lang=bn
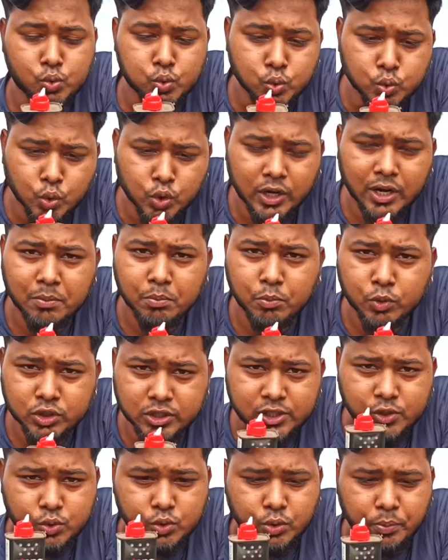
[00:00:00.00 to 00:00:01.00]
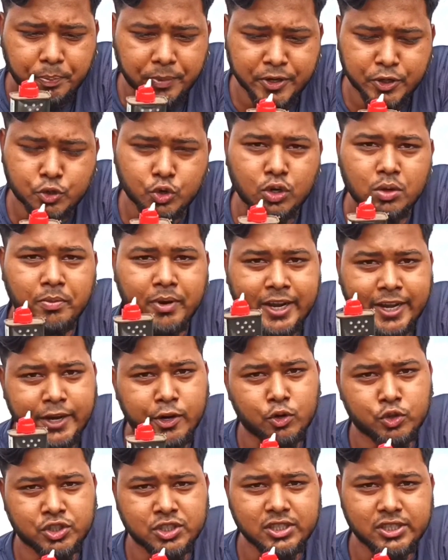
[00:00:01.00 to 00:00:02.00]
সুতোটার মধ্যেই শুধু পেট্রোল বা
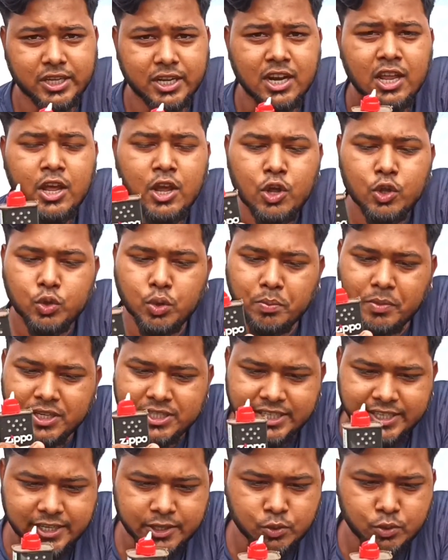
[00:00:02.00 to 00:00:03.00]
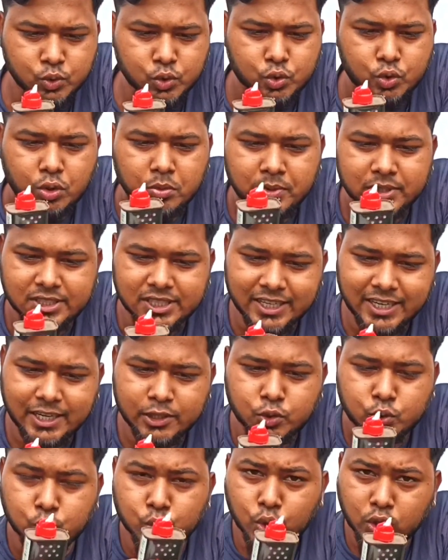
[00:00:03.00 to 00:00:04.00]
কেরোসিন তেল তোমরা যেটা ইউজ করবে
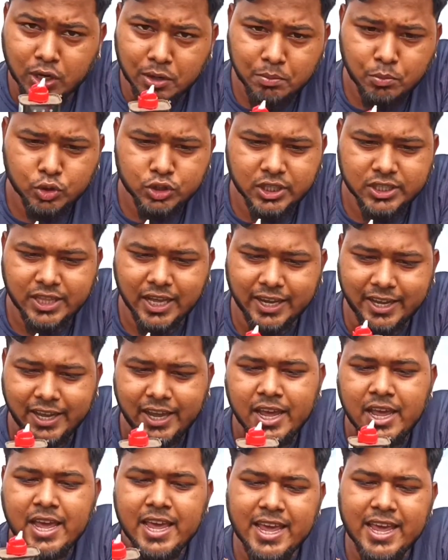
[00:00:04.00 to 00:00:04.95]
সেটাই সুতোটার মধ্যেই থাকে